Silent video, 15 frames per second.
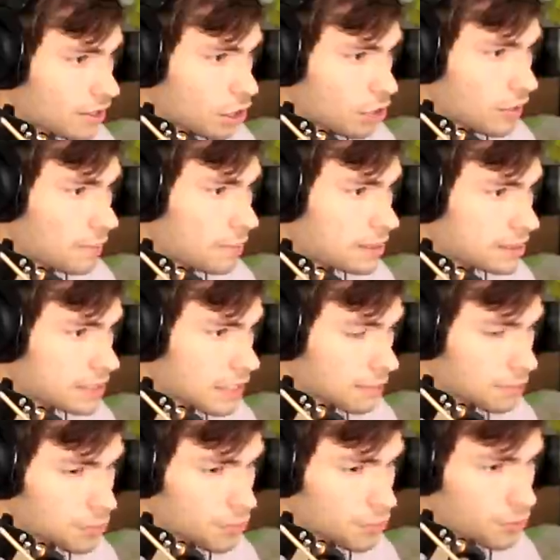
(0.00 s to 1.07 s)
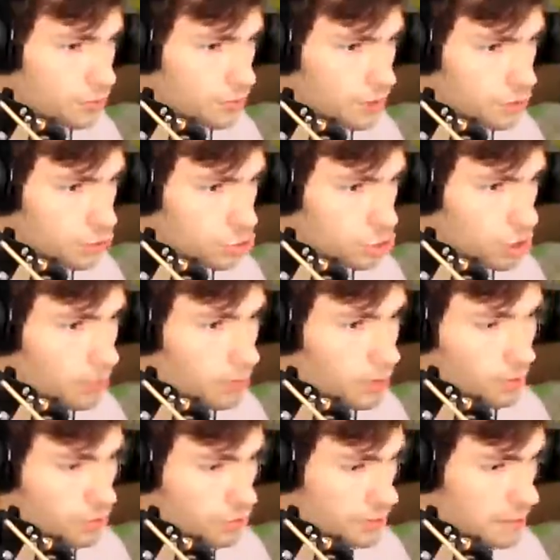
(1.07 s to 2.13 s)
En vrai, Baldi, il est un peu chum.
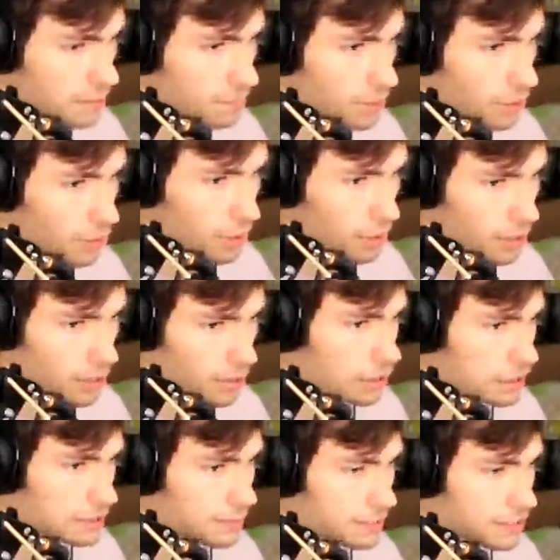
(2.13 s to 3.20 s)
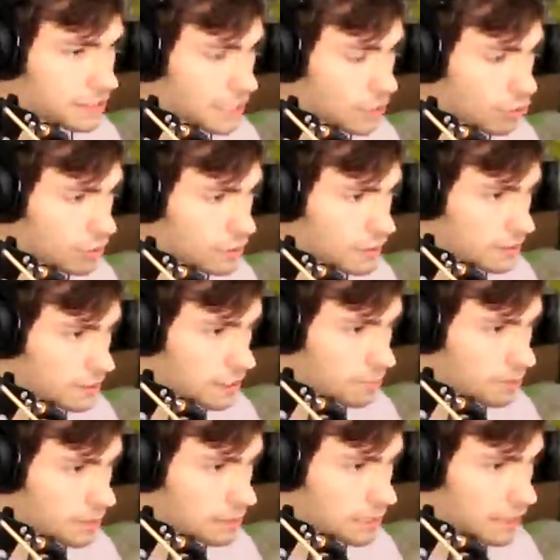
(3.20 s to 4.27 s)
Je sais pas où aller, hein. T'imagines, t'es coincé dans un
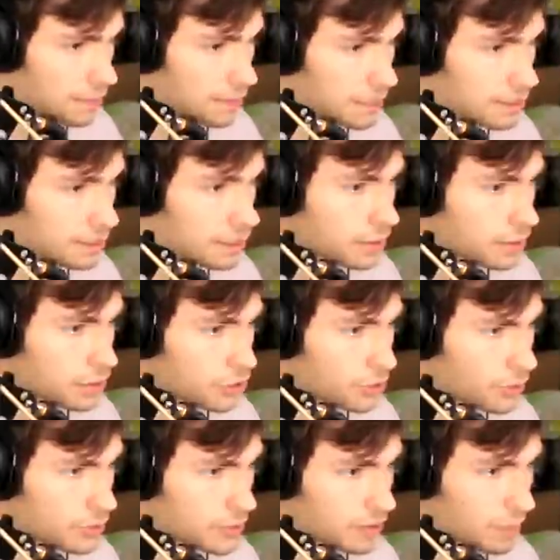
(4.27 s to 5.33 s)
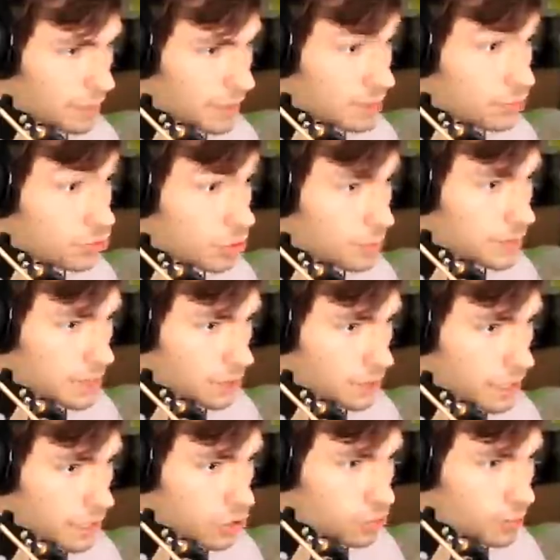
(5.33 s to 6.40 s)
labyrinthe avec Baldi Je pense que ça fait partie du top tier de
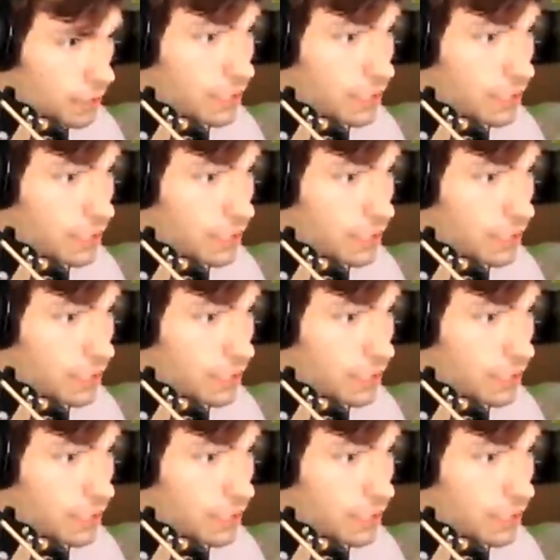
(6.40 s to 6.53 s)
tes cauchemars.